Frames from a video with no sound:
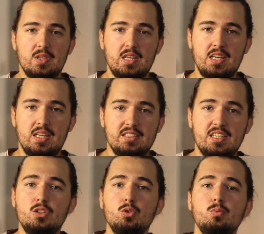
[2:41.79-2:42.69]
eh,
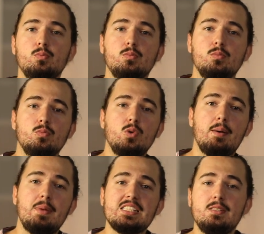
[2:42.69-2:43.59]
tienen una
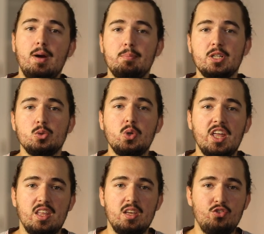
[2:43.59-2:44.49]
máxima
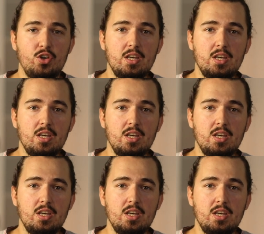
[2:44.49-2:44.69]
apertura de